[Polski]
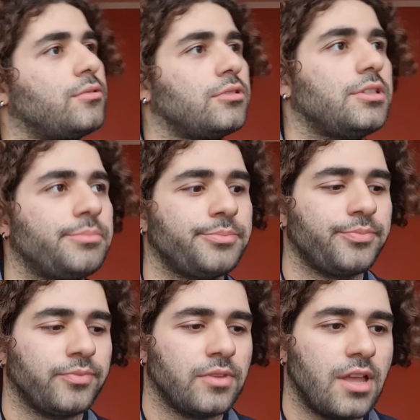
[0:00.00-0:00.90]
kuchni,
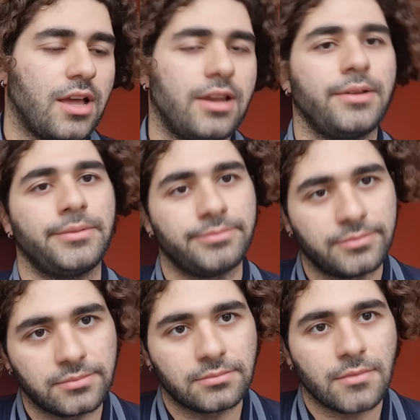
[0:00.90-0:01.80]
ale
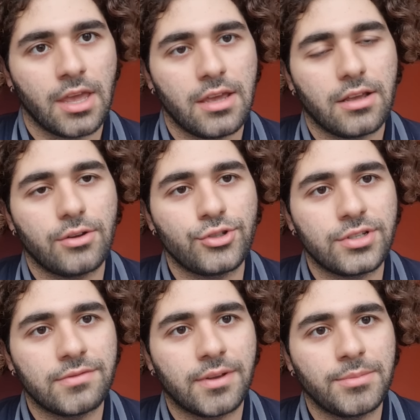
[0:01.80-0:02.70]
kończę z